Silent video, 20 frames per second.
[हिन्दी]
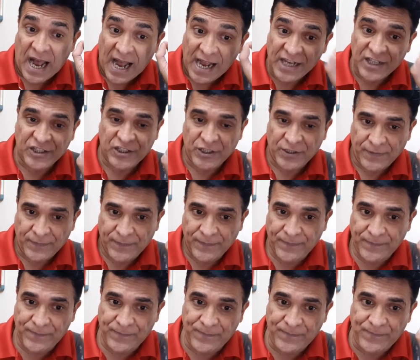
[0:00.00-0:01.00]
आज
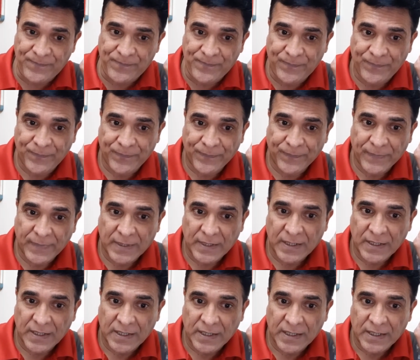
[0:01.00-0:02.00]

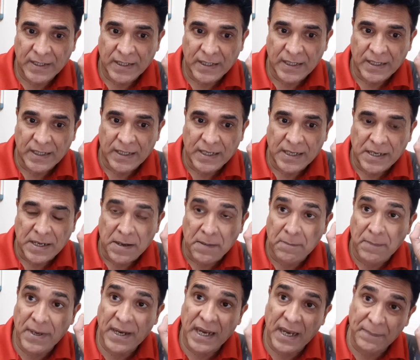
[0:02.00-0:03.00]

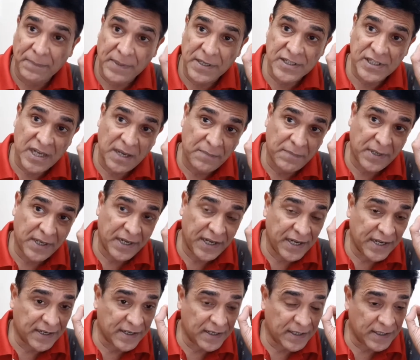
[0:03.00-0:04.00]
मैं आपके सामने
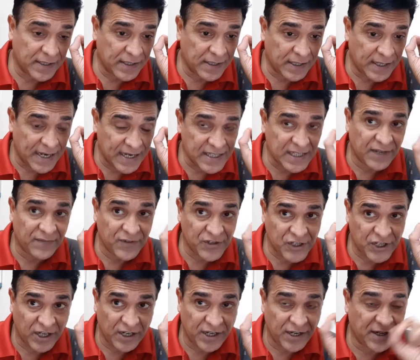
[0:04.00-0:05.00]
एक ऐसा
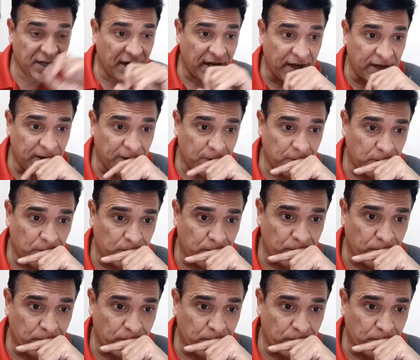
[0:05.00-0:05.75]
विषय लेके आया हूं